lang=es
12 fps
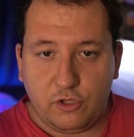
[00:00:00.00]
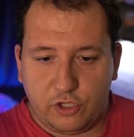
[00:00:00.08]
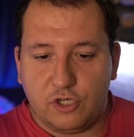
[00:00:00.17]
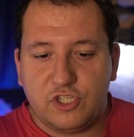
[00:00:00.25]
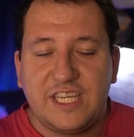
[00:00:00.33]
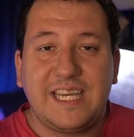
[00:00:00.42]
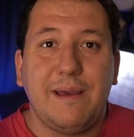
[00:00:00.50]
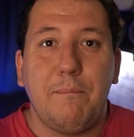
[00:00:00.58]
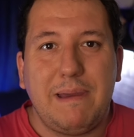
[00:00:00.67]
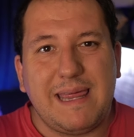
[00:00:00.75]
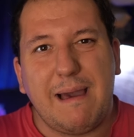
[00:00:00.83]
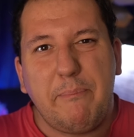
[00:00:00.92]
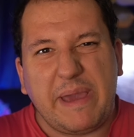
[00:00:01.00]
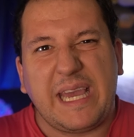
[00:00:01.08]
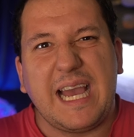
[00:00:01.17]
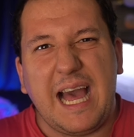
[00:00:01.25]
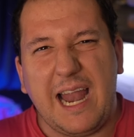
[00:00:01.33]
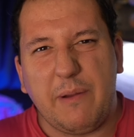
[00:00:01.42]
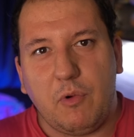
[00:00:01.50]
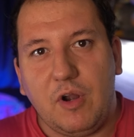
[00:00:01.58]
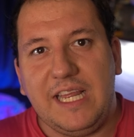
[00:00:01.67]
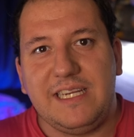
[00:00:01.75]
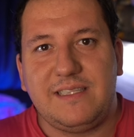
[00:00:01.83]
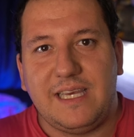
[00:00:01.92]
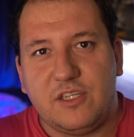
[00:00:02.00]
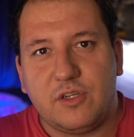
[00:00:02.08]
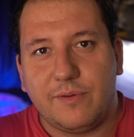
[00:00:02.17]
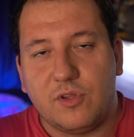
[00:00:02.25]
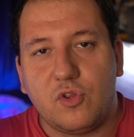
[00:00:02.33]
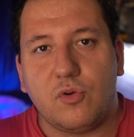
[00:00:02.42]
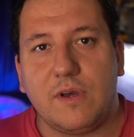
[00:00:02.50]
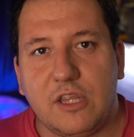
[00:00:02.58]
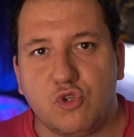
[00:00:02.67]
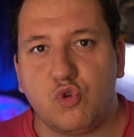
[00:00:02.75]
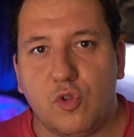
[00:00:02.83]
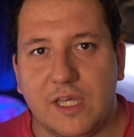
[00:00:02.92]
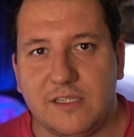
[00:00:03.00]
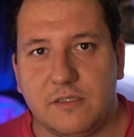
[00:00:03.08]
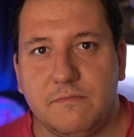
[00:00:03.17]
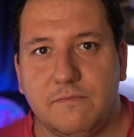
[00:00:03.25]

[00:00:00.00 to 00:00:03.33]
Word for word: otro sí que empieza a picar, molesta y sobre todo cuando sudas.